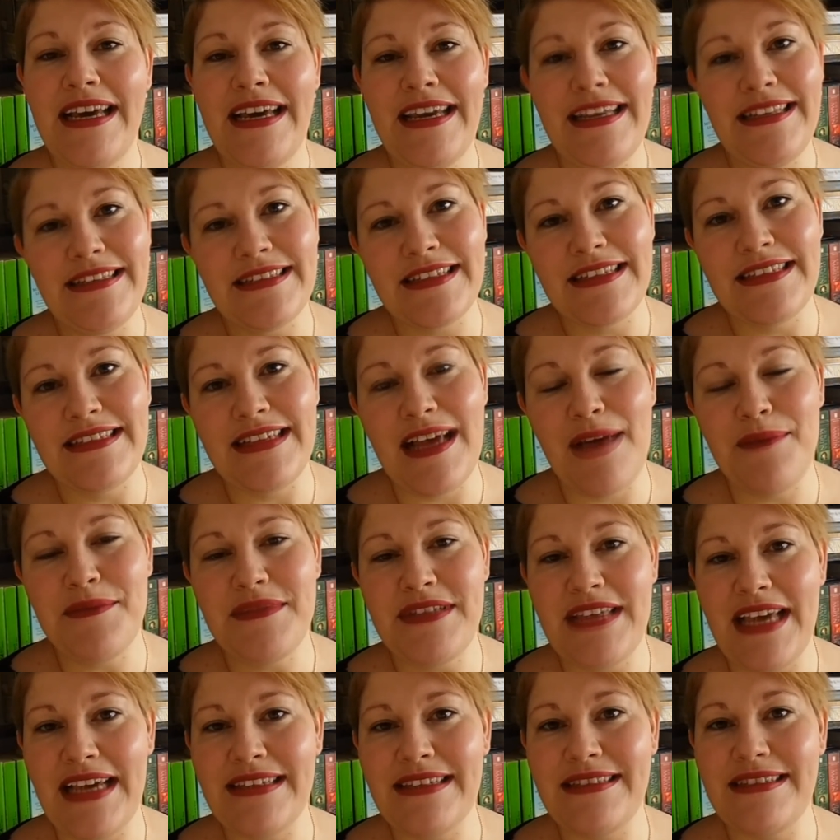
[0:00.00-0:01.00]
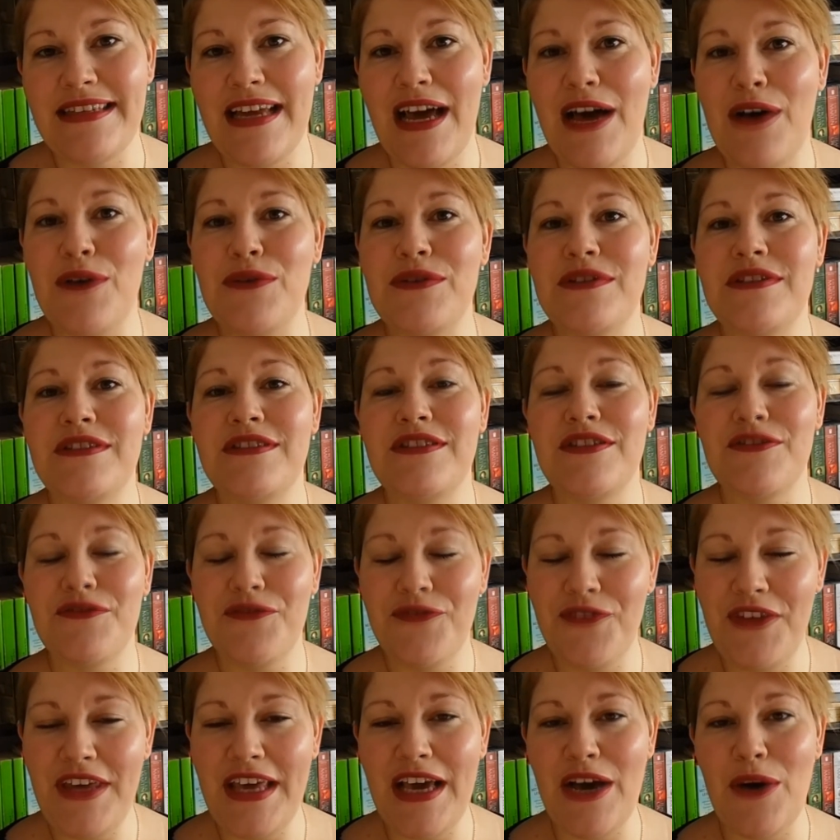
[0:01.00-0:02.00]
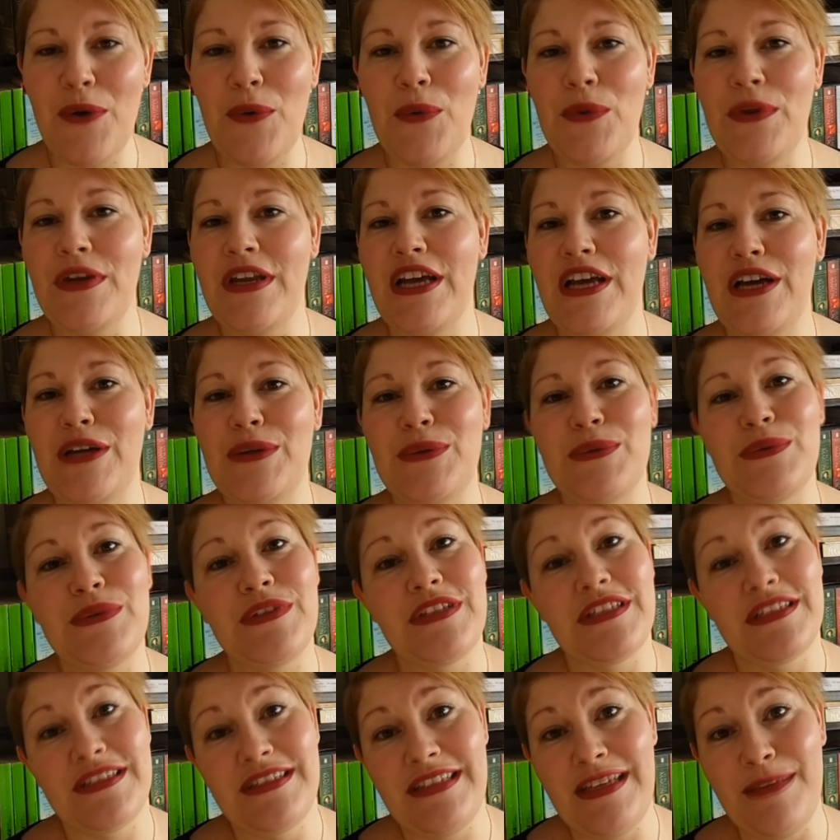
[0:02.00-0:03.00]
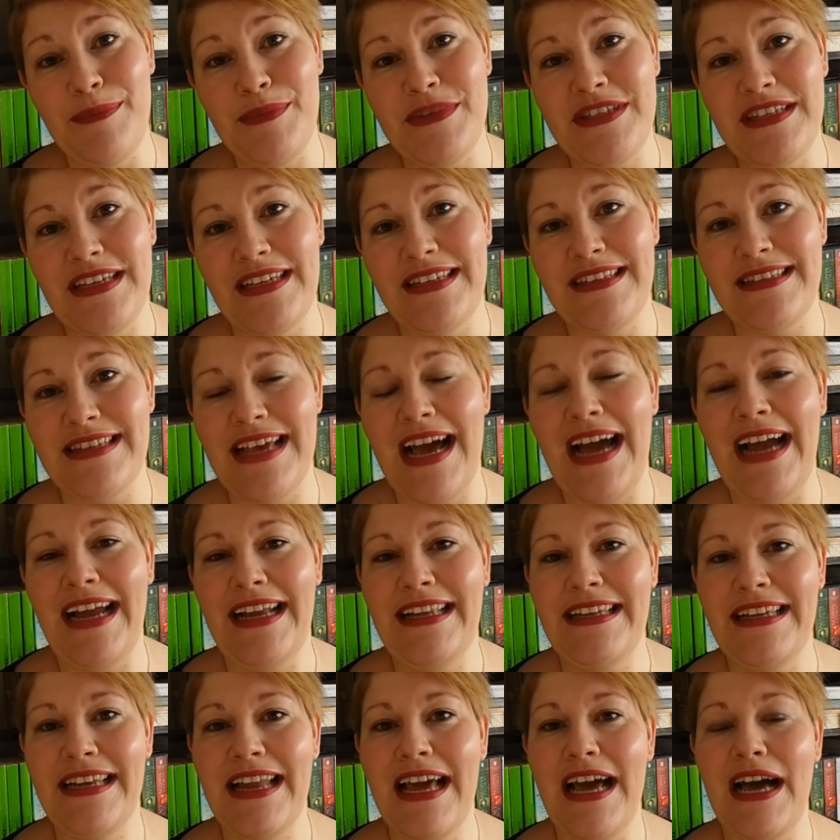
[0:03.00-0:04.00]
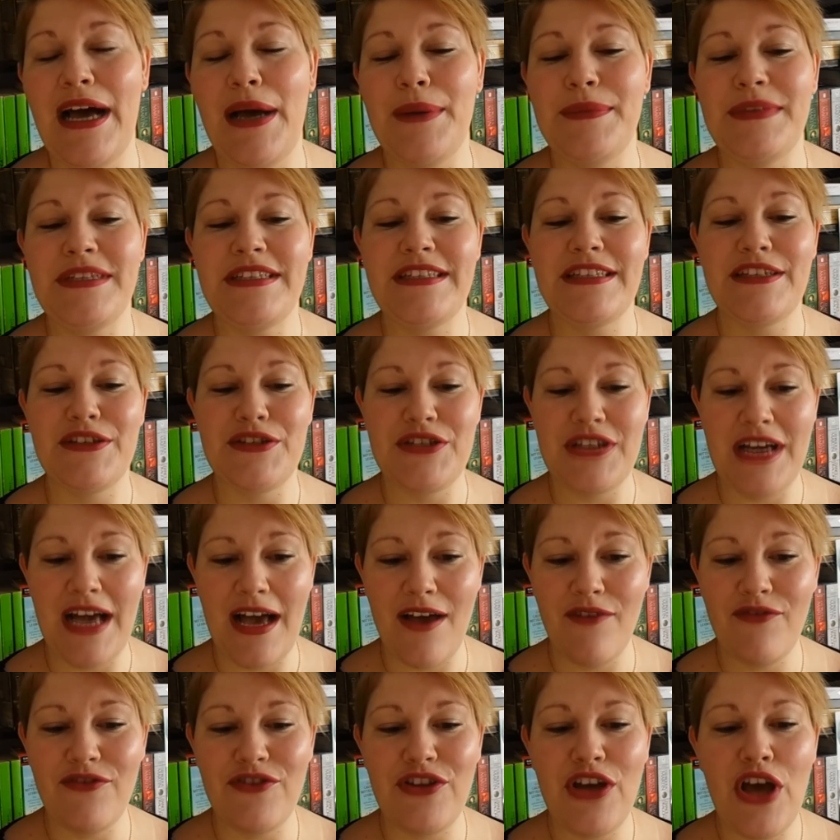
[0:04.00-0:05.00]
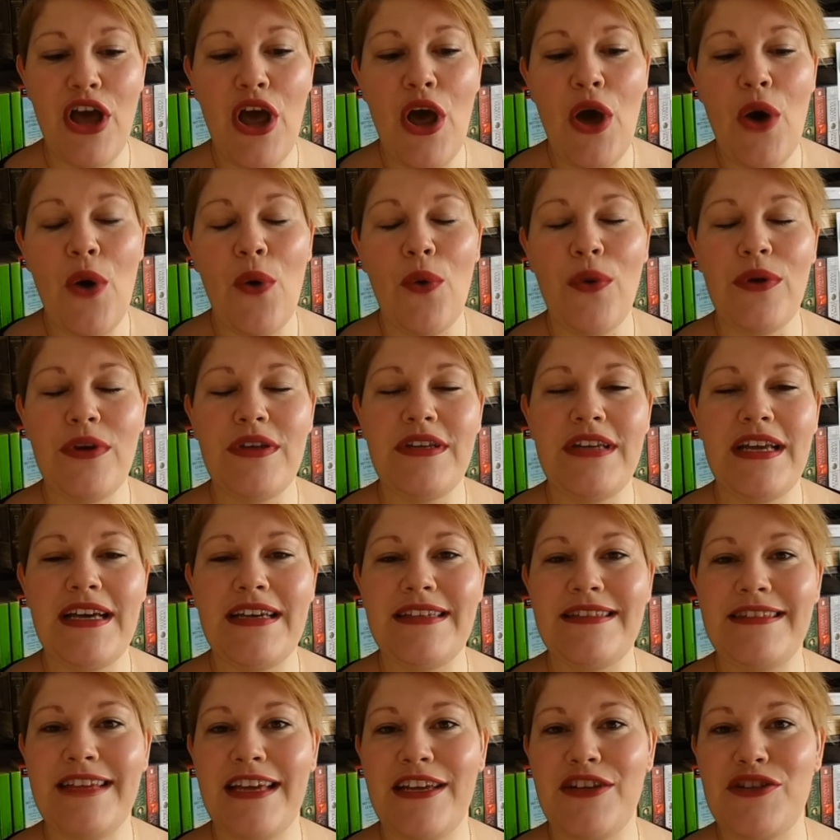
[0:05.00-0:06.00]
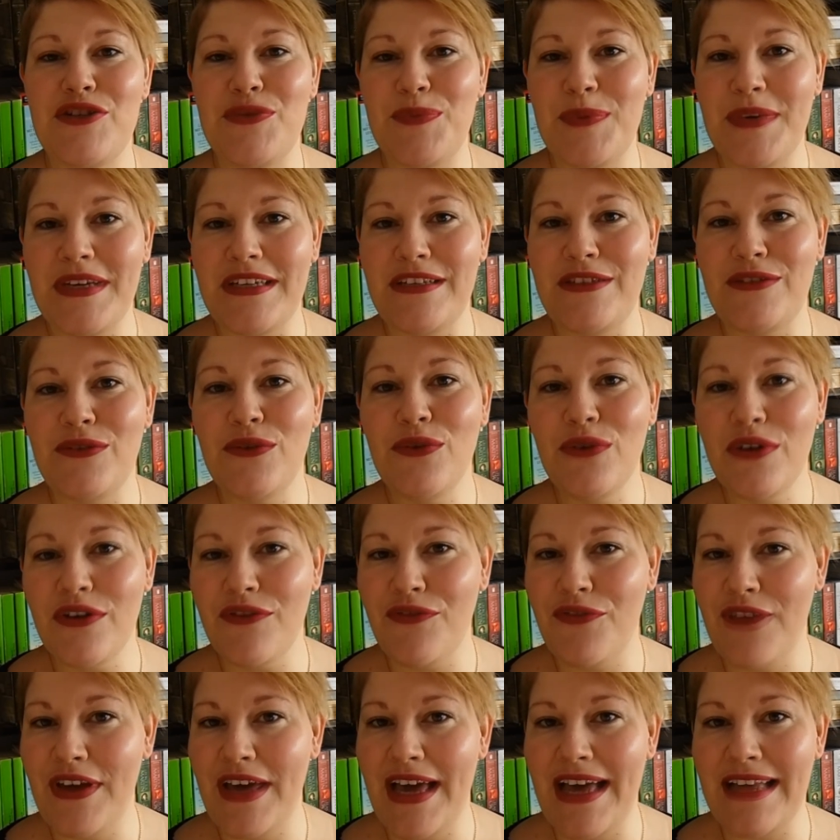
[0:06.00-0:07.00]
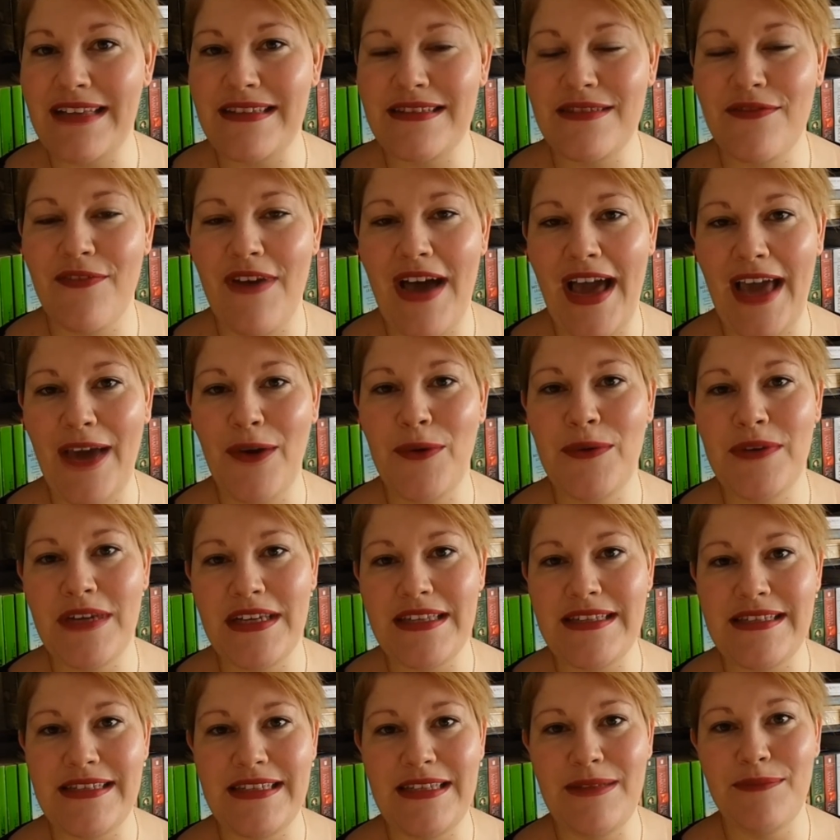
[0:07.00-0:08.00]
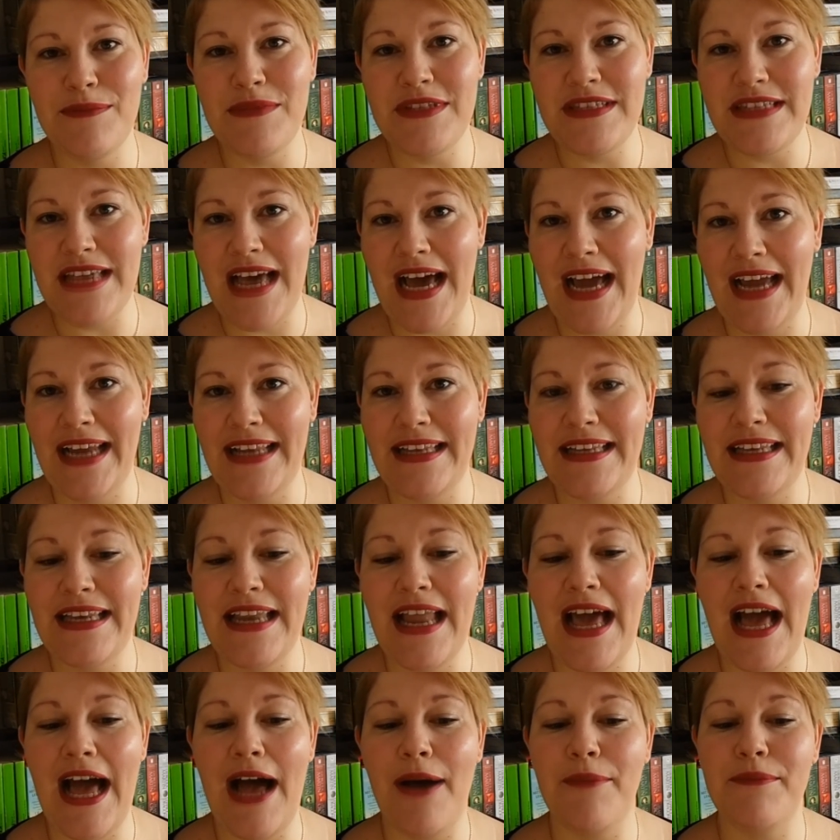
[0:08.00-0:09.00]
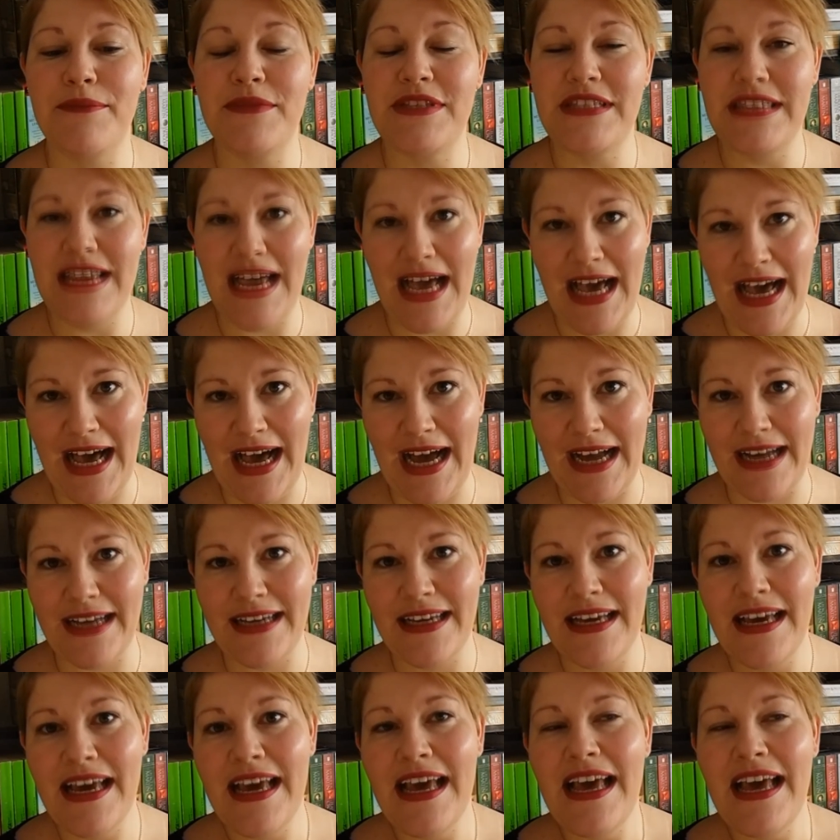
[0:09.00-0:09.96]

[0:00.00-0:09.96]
Insgesamt 6417 Seiten habe ich geschafft und das entspricht ungefähr 207 Seiten am Tag.